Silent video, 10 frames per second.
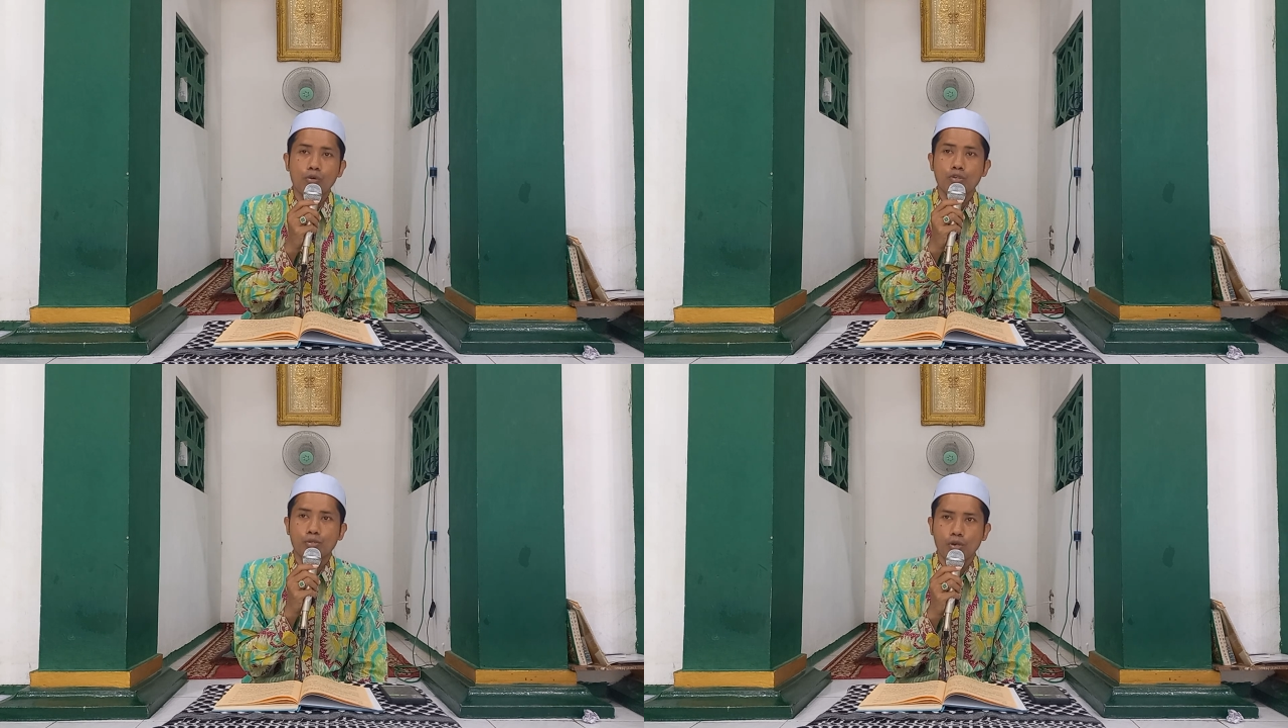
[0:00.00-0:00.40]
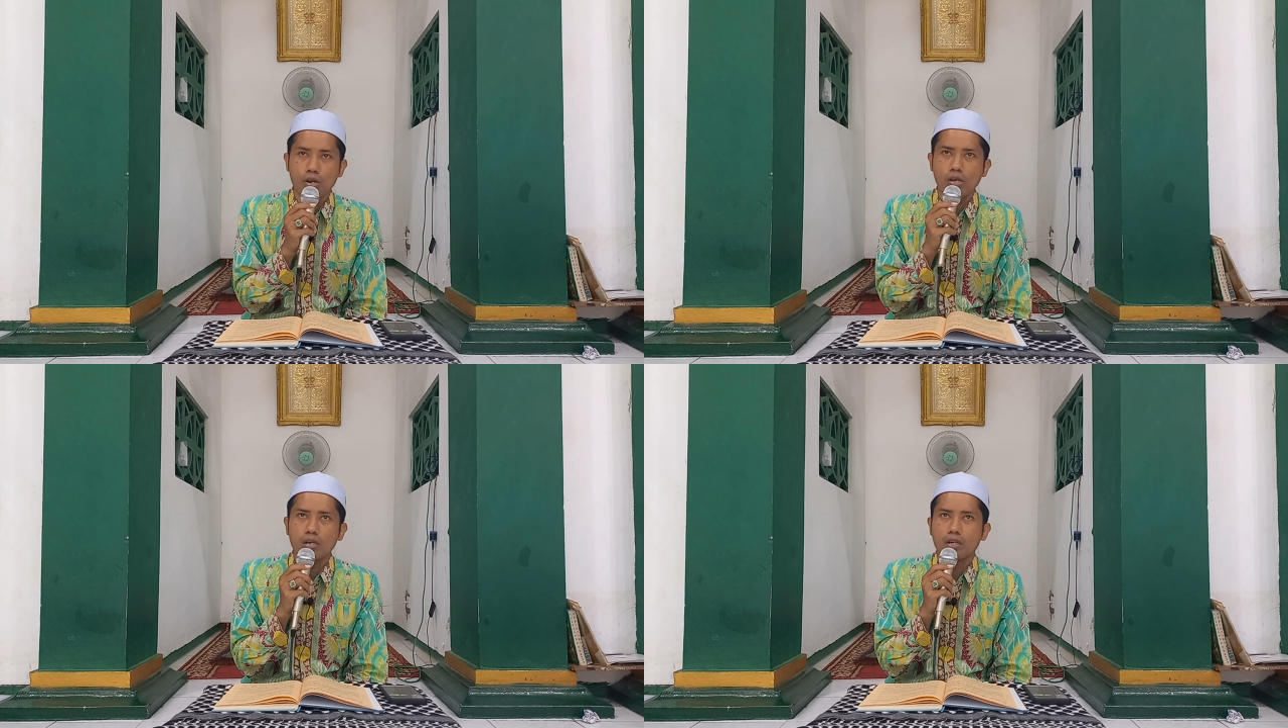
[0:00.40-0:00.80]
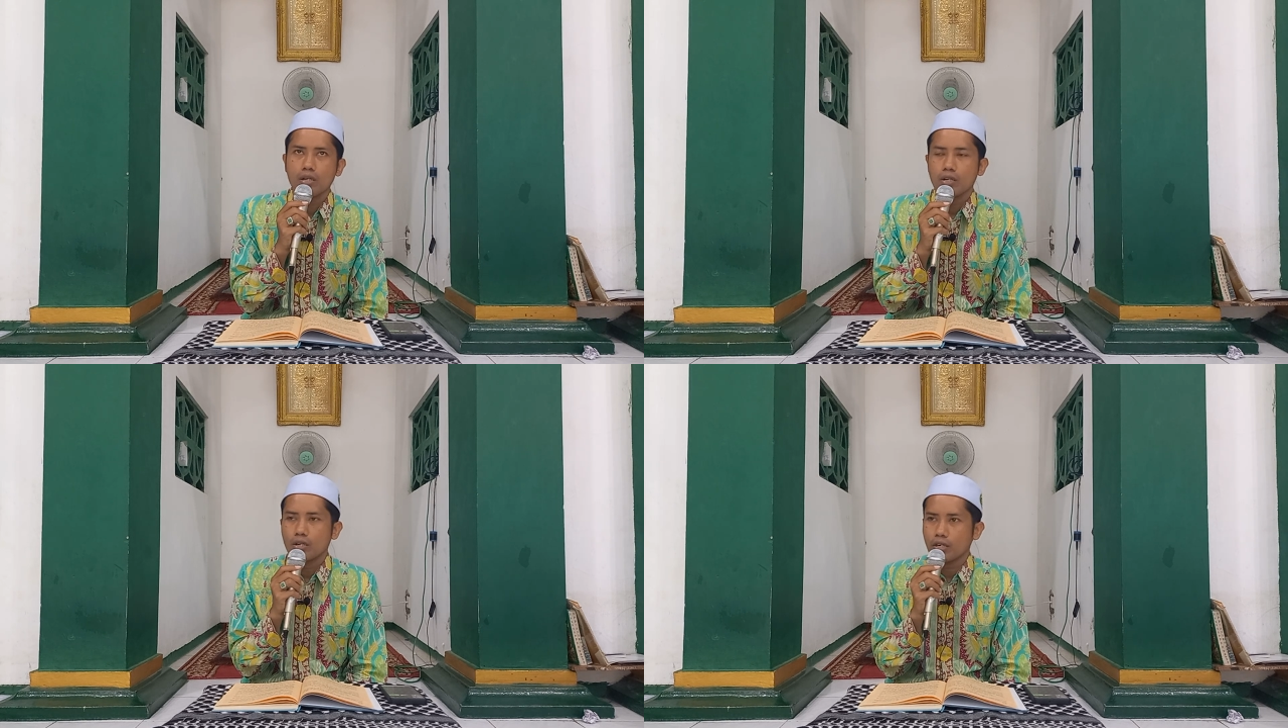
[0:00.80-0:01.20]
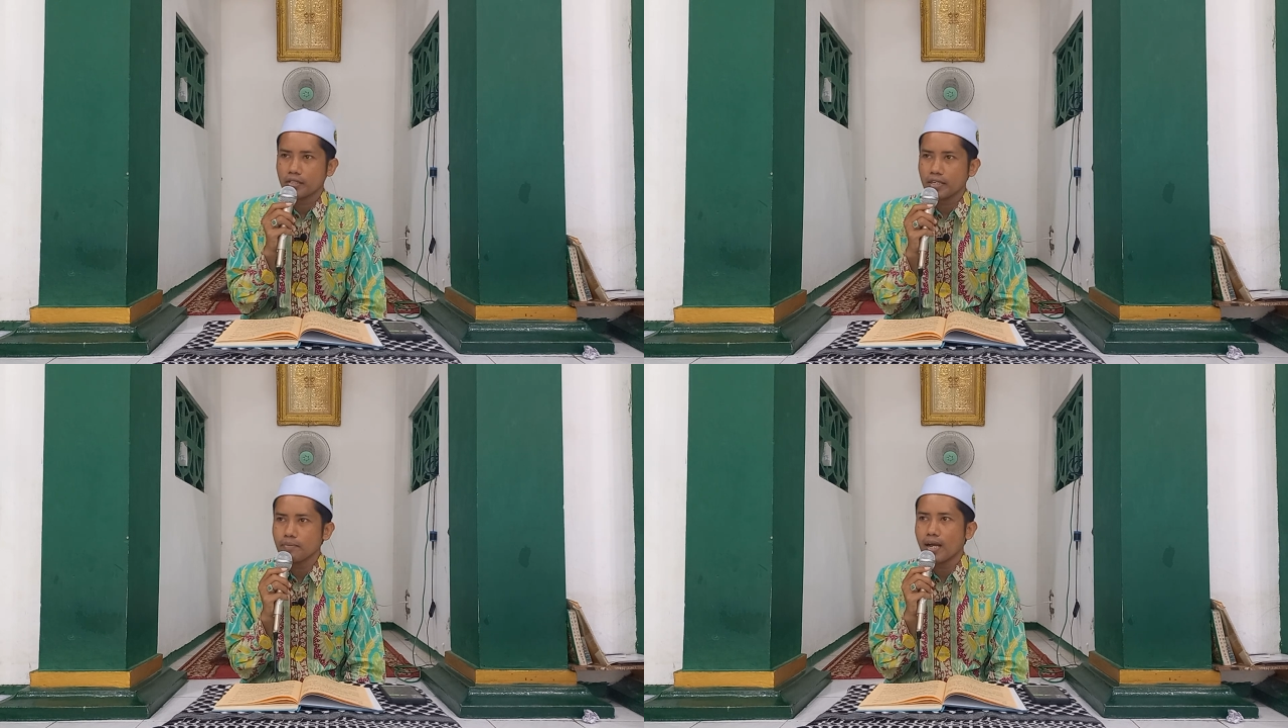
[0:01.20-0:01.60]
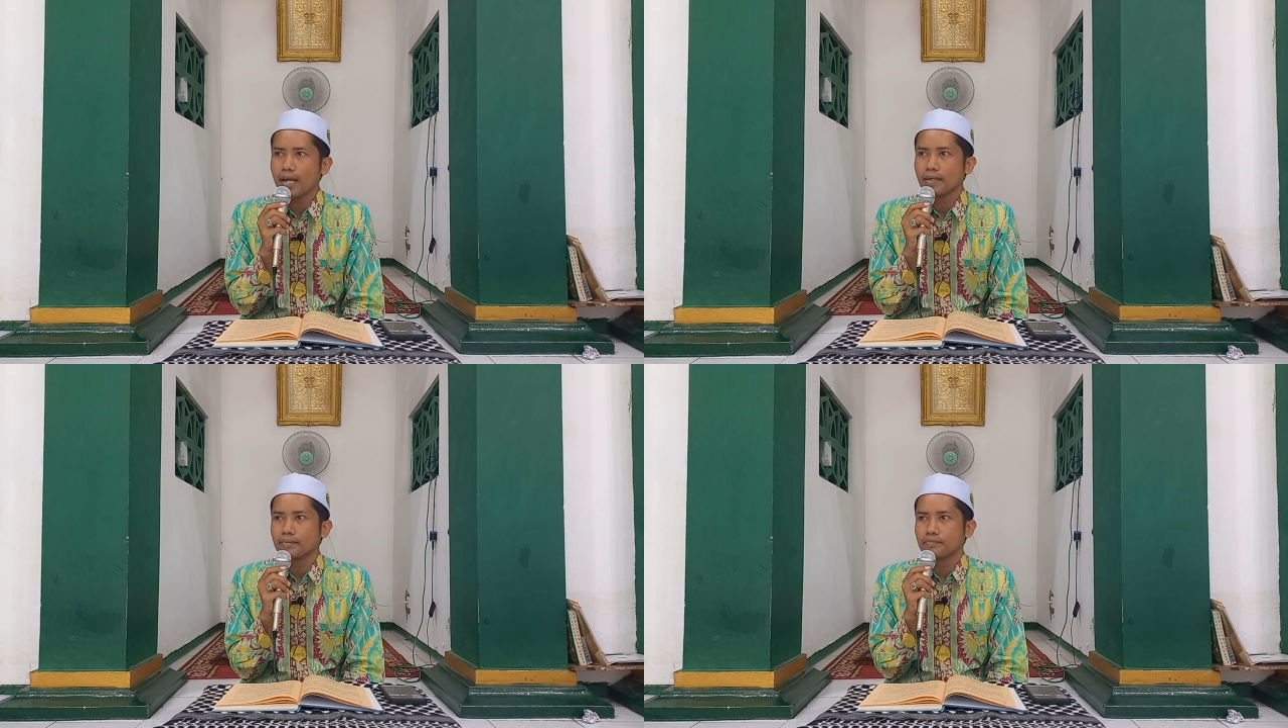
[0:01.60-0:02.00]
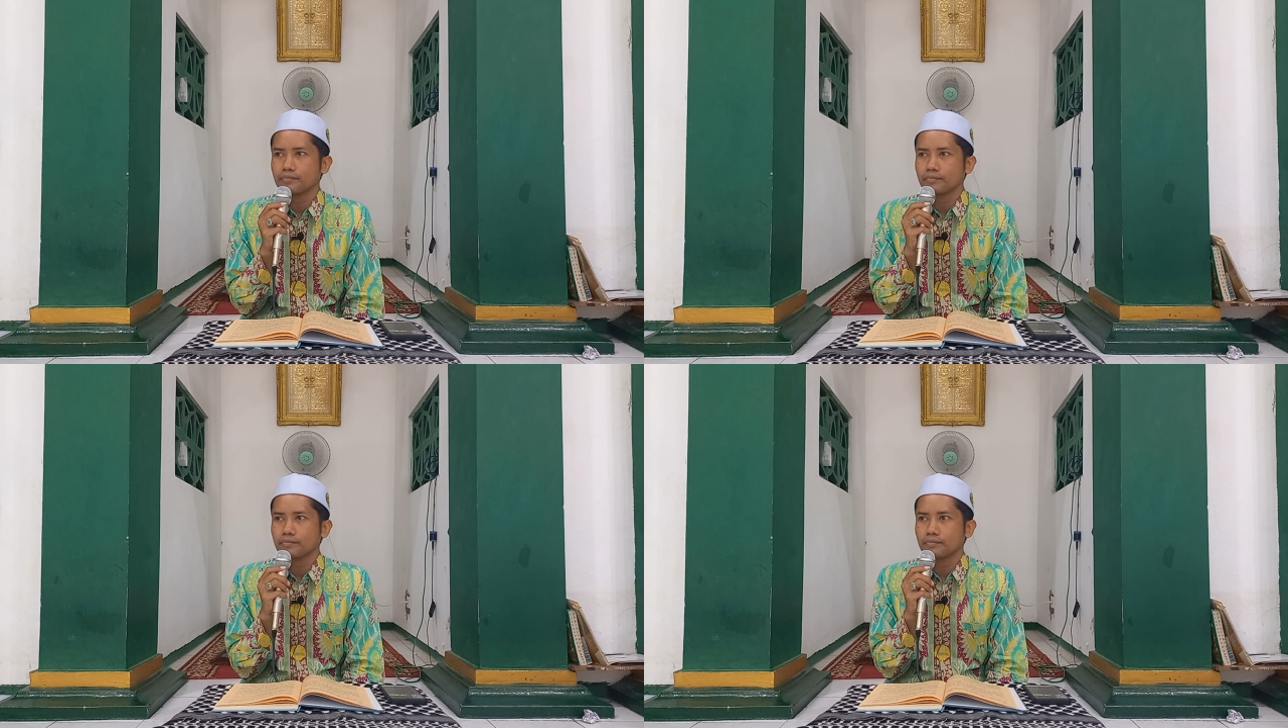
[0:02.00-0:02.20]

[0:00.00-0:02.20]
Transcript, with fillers: husnul khotimah.